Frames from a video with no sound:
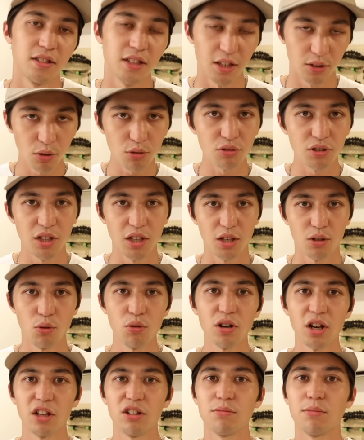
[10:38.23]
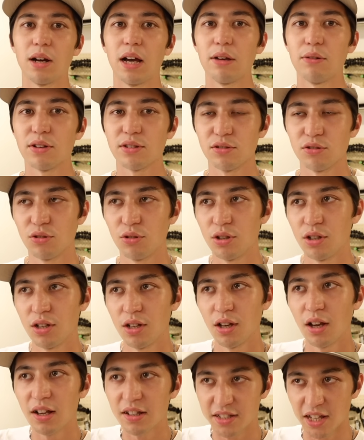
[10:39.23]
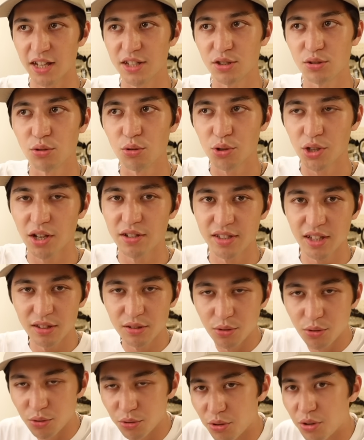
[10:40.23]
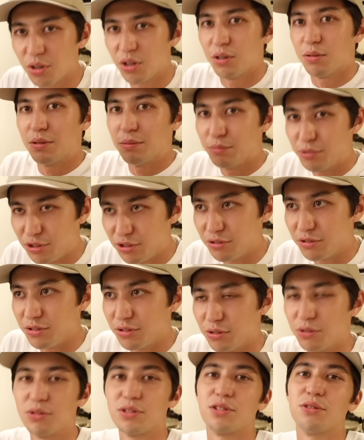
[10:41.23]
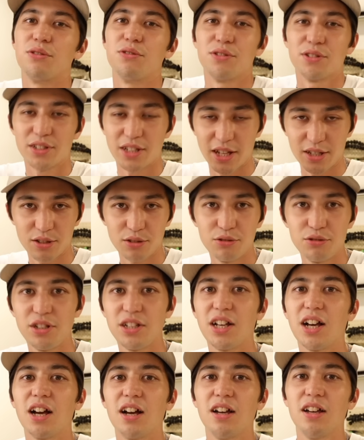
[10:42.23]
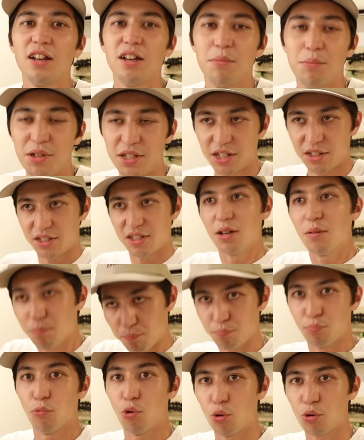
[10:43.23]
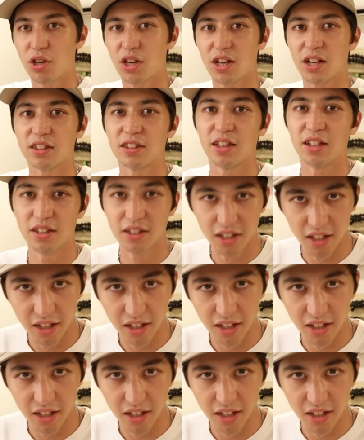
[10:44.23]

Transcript: で特に今回の場合はその最初のお客さんのこのブルのその最初の振りがめちゃくちゃ大きかったん